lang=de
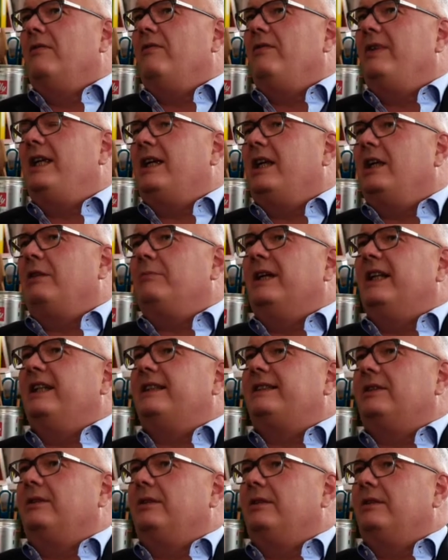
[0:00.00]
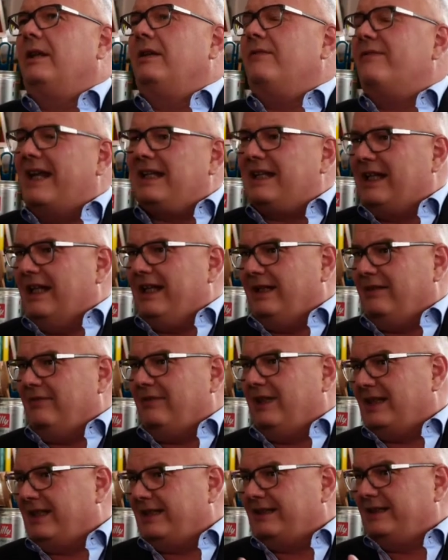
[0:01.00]
wie kriegt man jetzt einen Wandel
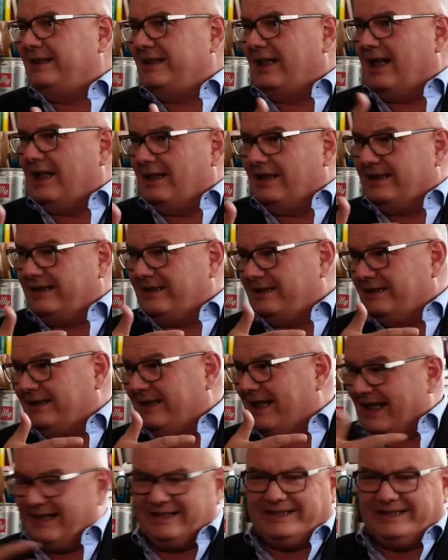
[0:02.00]
hin? Weil das genau. ist ja alles